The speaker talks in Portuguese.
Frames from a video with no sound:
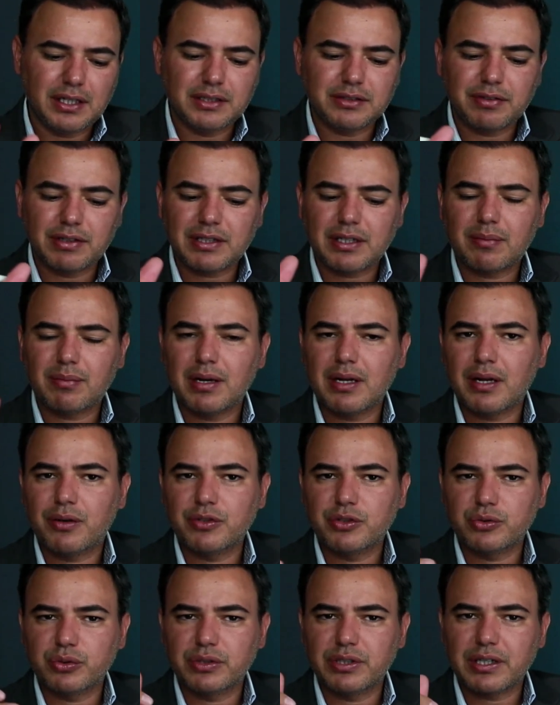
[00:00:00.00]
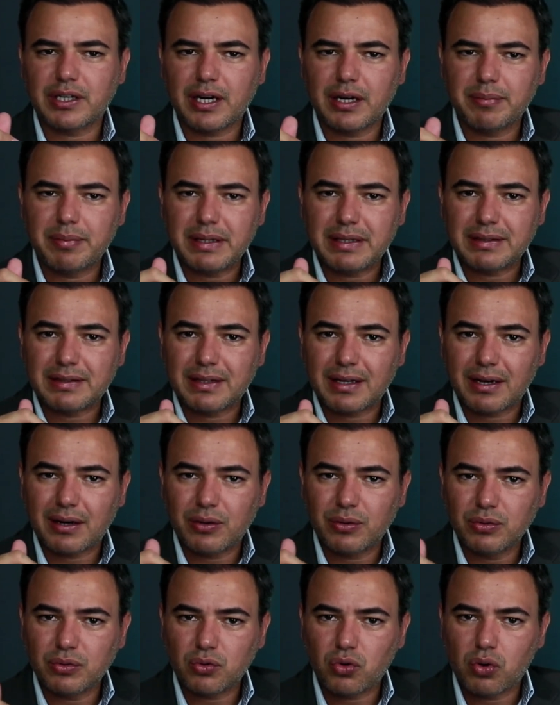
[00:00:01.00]
E a gente vai trabalhar o estudo
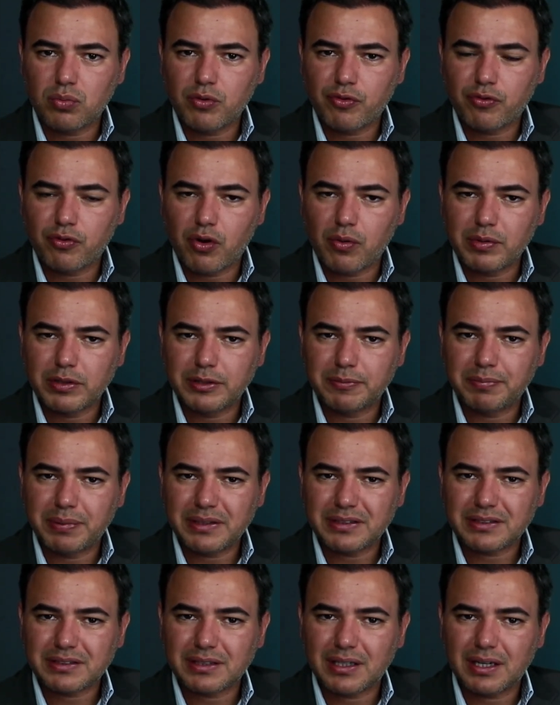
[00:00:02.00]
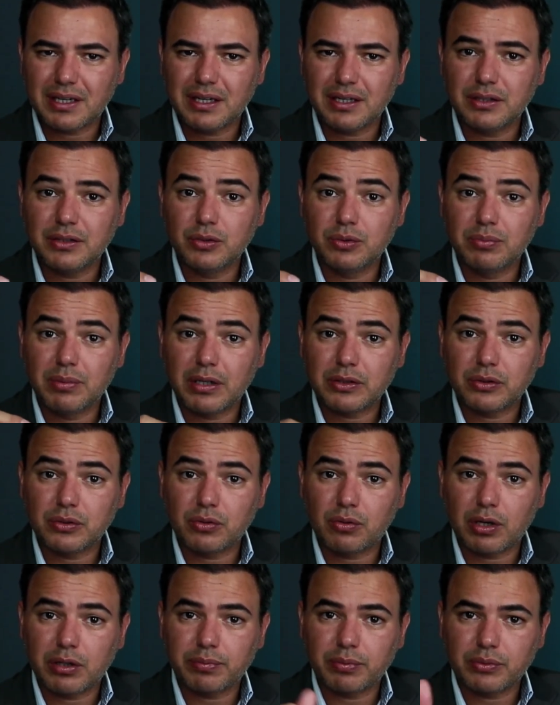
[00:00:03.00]
incremental como forma de pensar e o
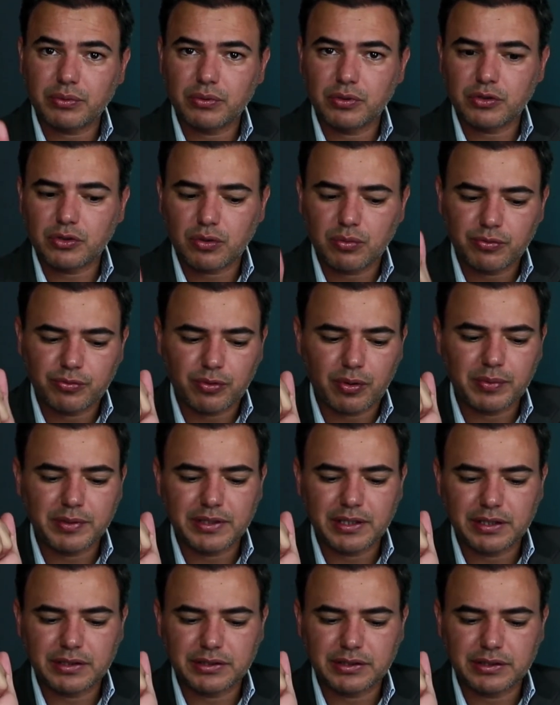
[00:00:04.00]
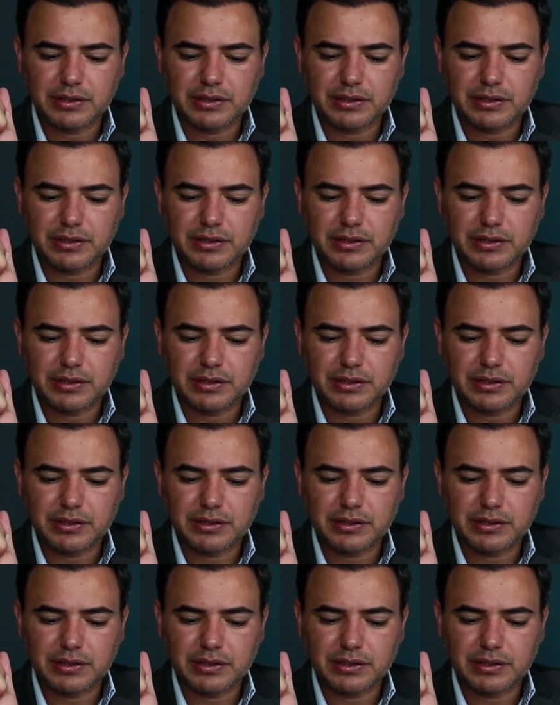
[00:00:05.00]
método 4.2 como forma de